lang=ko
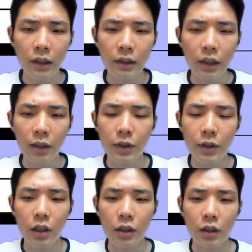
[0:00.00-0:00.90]
다음
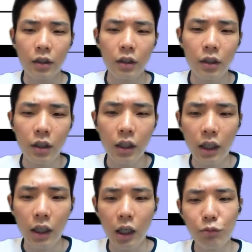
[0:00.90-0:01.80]
상황은
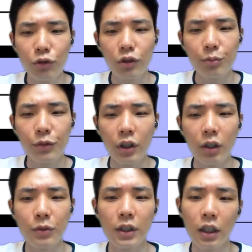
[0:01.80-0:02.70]
함수
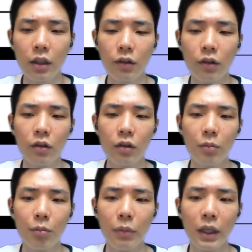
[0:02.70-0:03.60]
입력값에 따라서
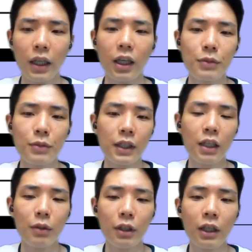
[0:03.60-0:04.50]
반환값의
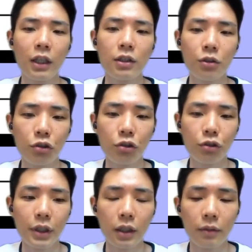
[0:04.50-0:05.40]
타입이 달라지는
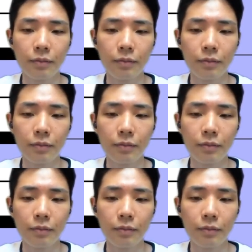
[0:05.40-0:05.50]
경우입니다.